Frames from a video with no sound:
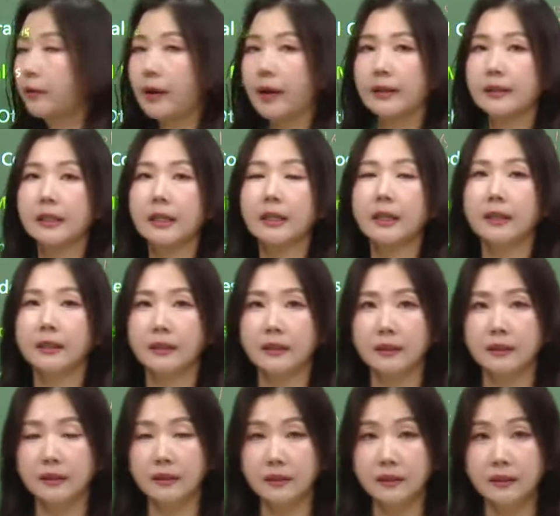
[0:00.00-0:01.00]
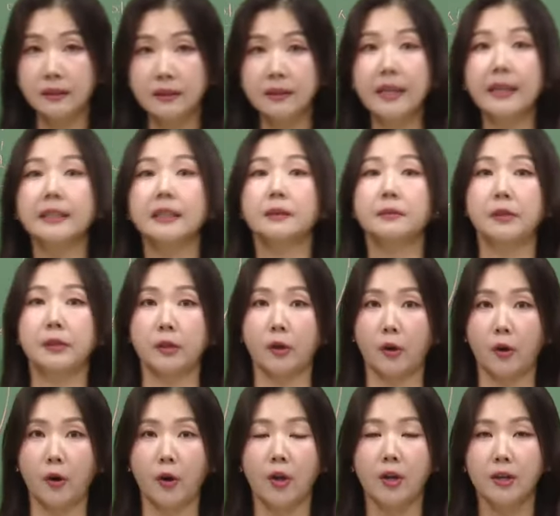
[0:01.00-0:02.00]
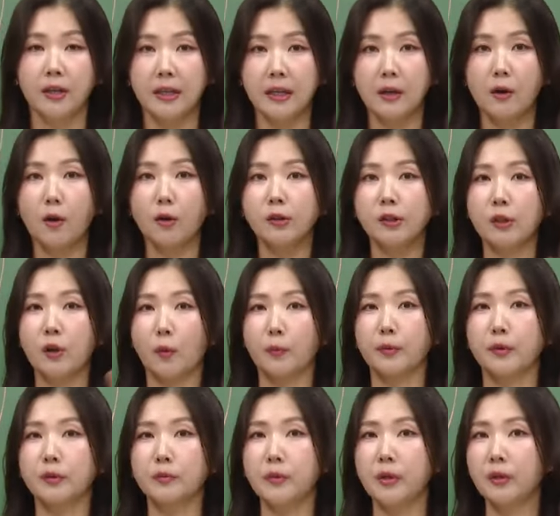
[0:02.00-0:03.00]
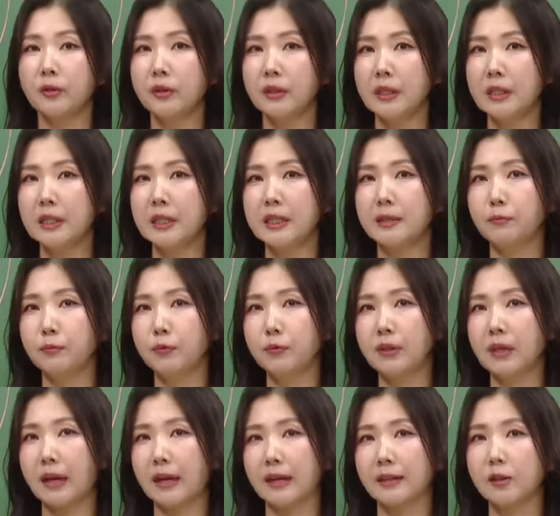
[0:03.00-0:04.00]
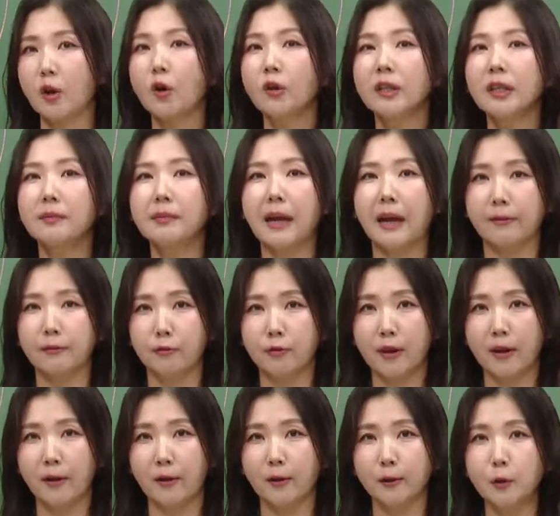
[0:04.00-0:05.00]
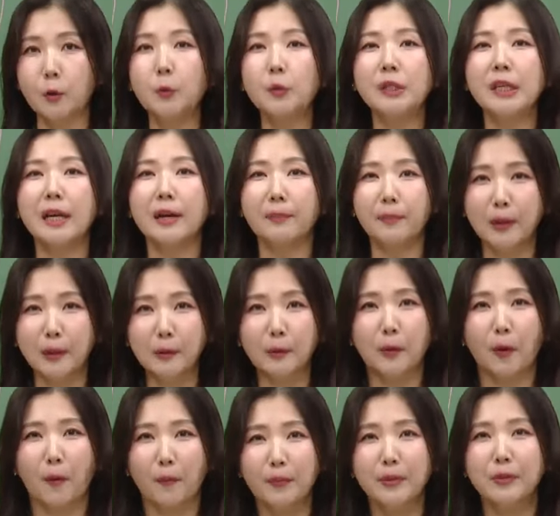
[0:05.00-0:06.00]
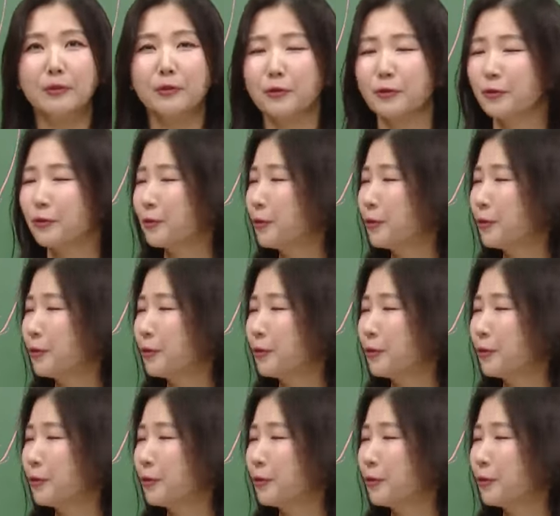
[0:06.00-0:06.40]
굉장히 큰 핵심이죠. 이것이 없으면 이 지문이 아예 성립이 안 돼요. 존재할 필요가 없는